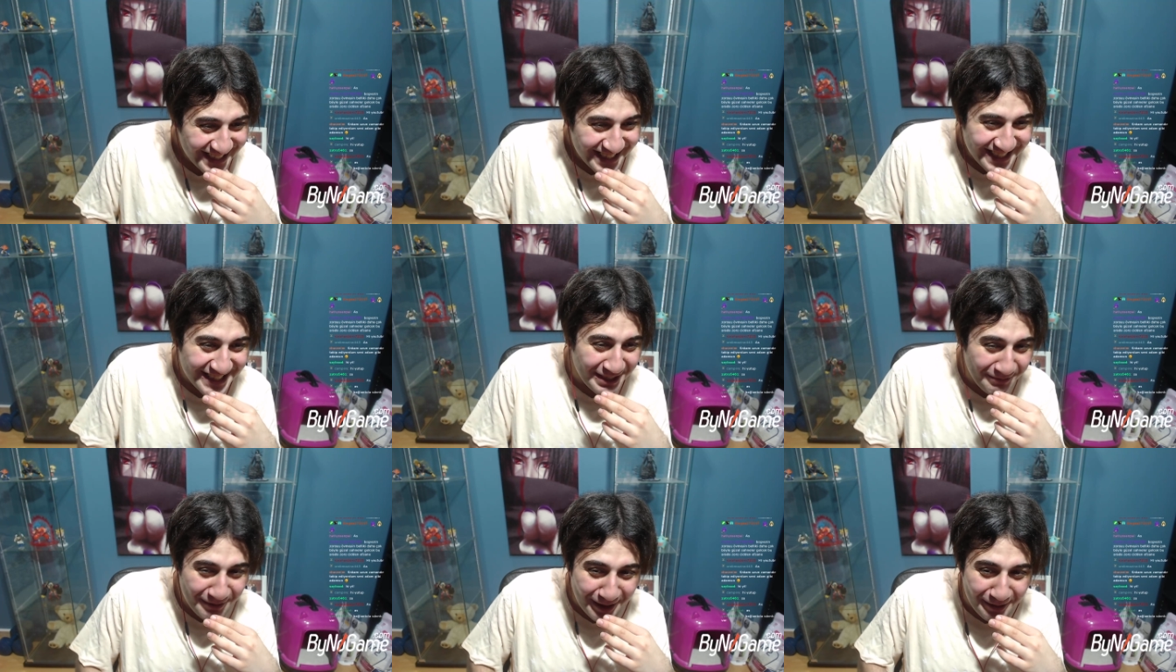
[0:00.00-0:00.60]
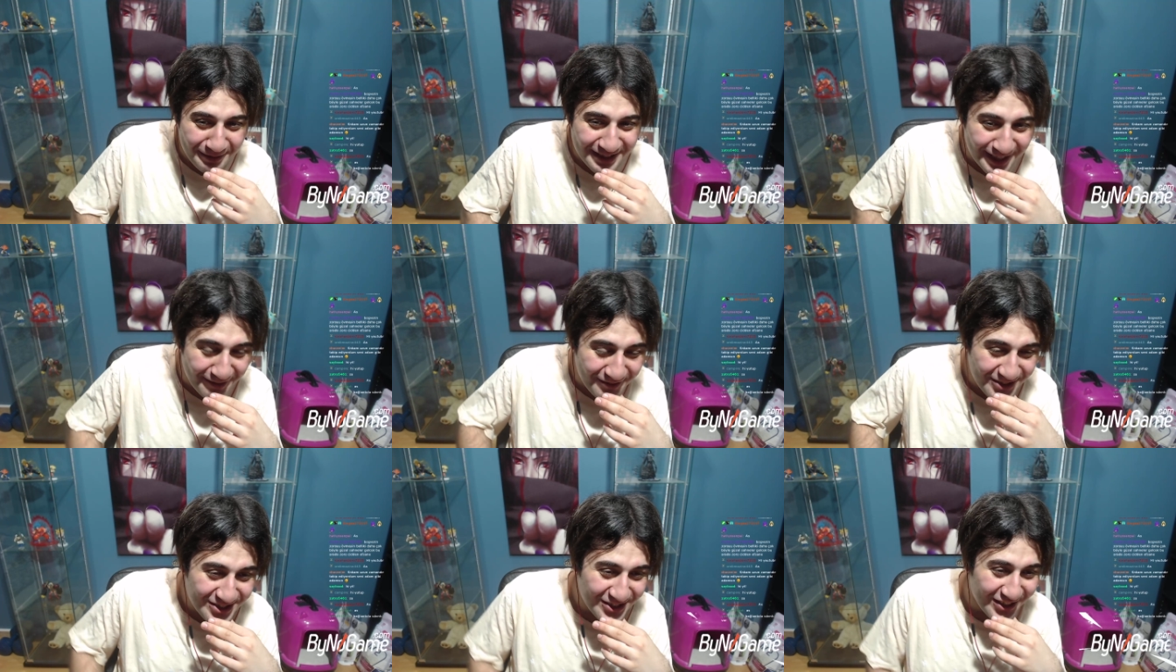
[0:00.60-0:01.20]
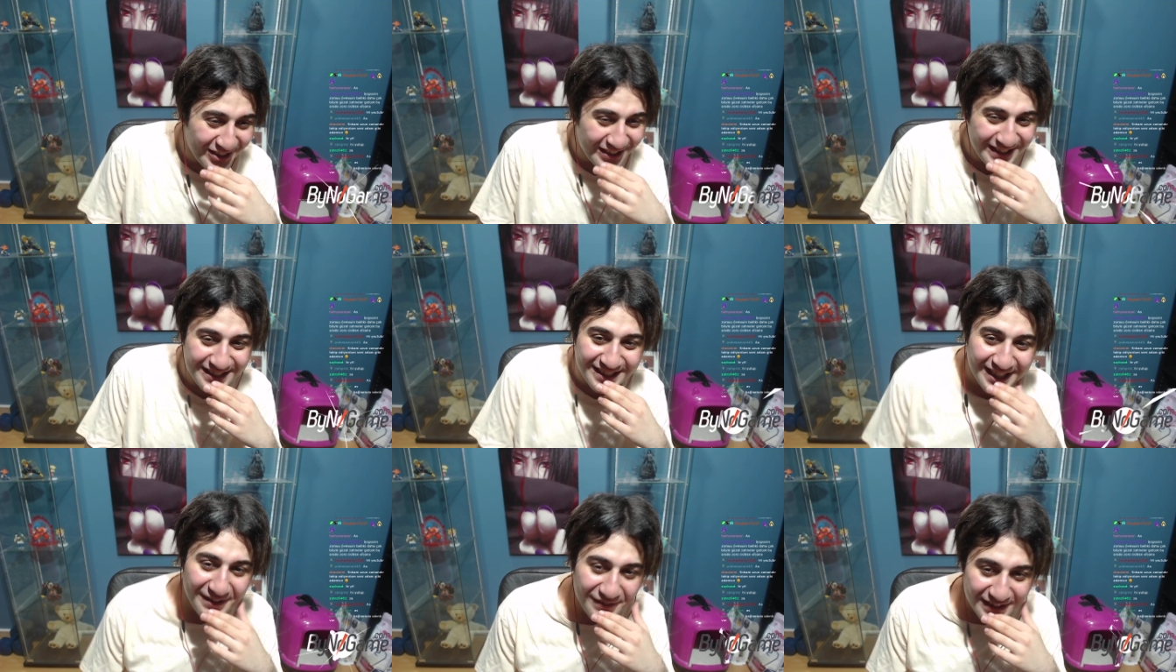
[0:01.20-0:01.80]
kim abi Kamozo?
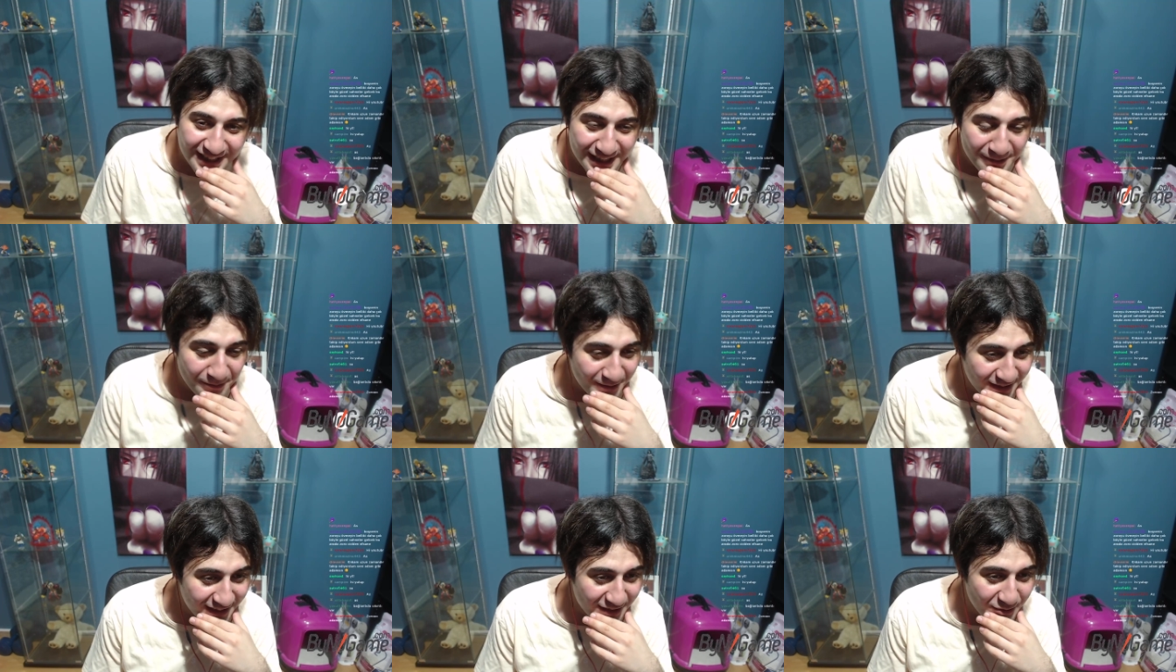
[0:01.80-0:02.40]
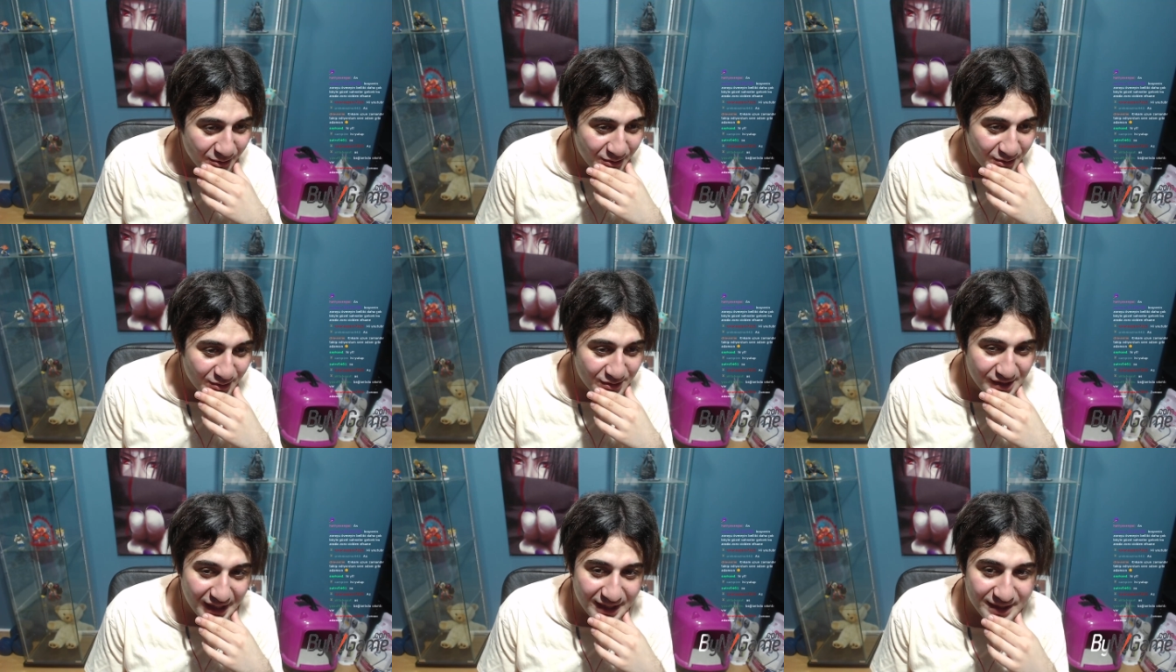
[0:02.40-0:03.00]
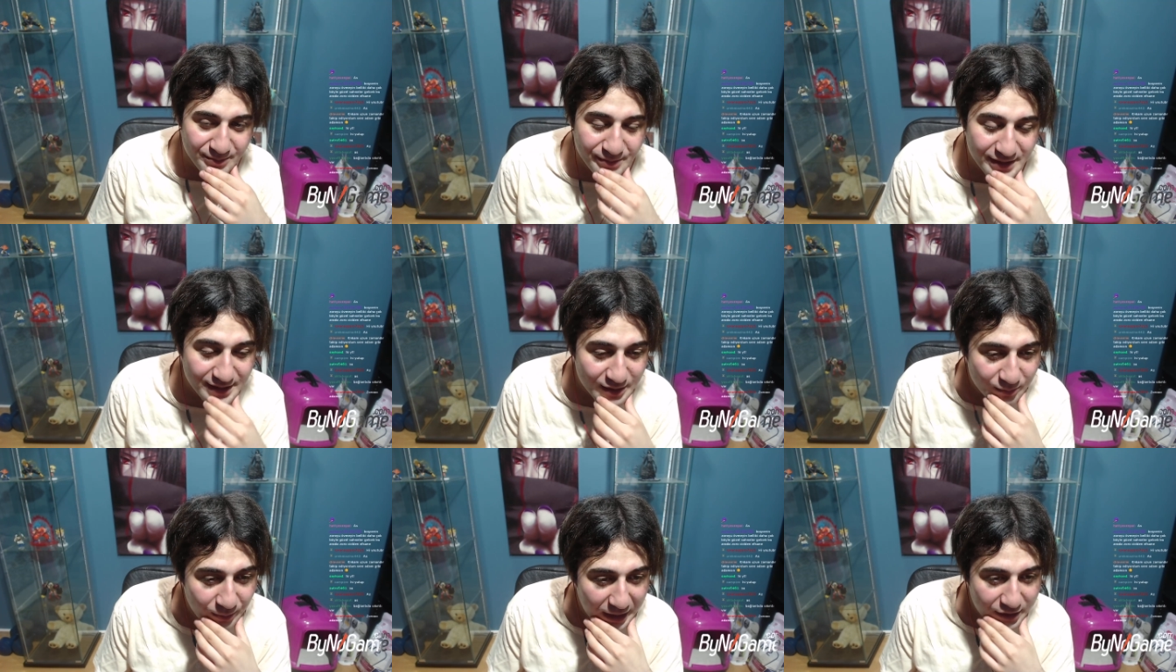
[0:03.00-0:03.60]
İtiraf edelim mi? Ne diyorsunuz? Yani
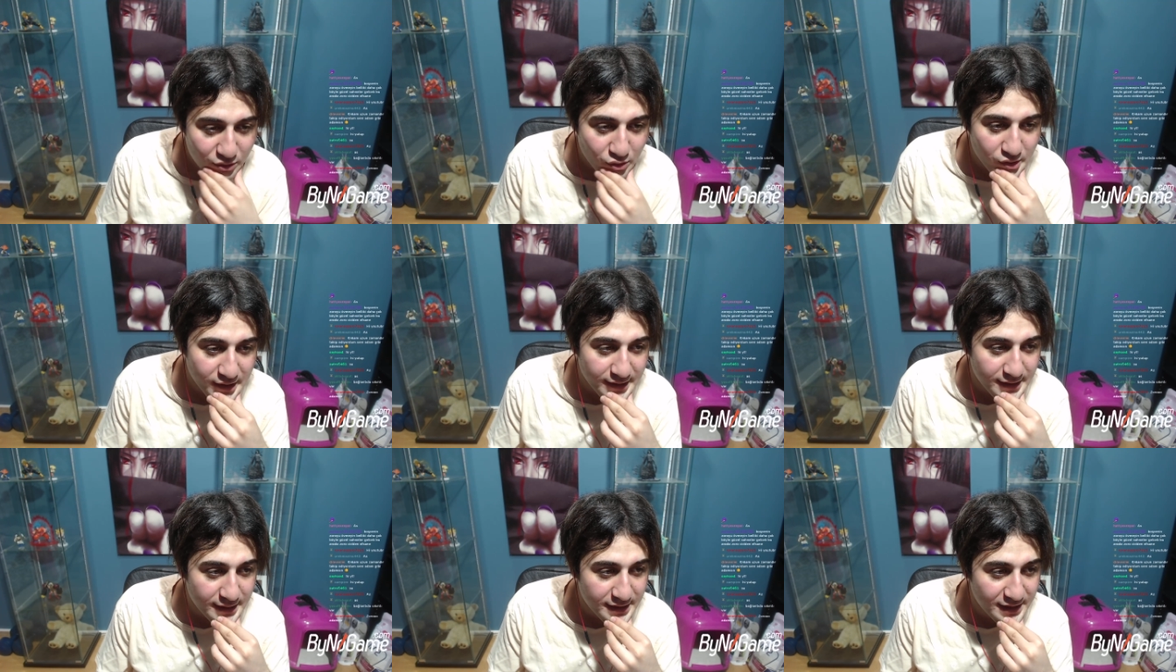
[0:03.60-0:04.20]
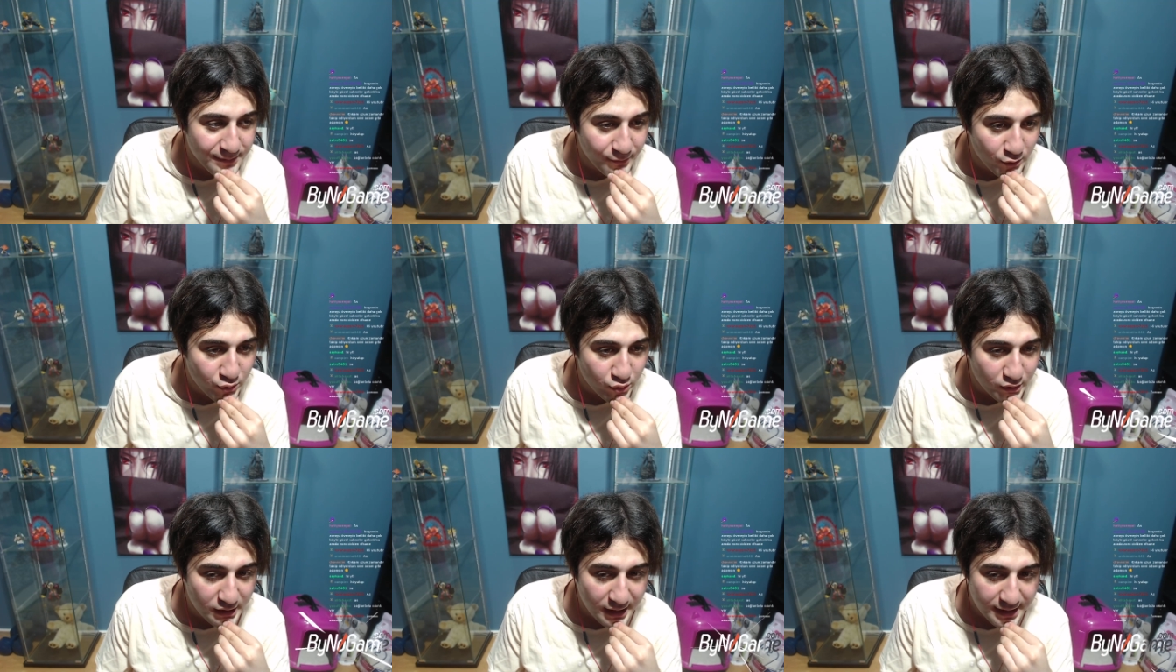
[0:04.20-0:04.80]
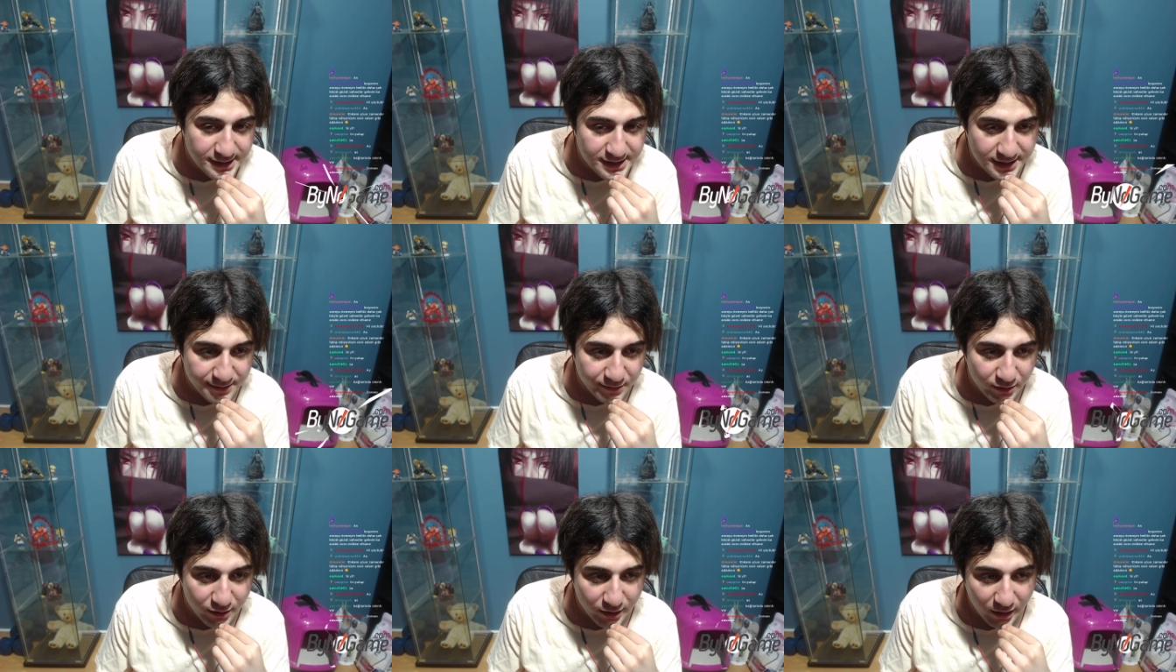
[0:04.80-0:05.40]
bir manga okuyanlar kim olduğunu gayet
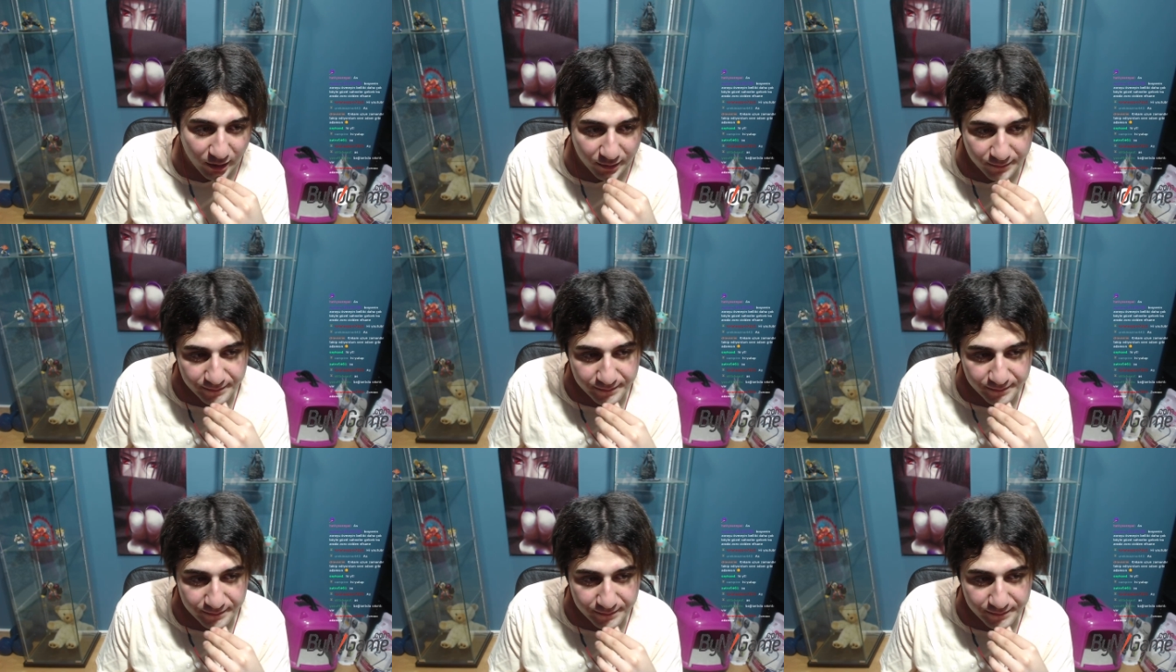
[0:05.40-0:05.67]
iyi biliyor.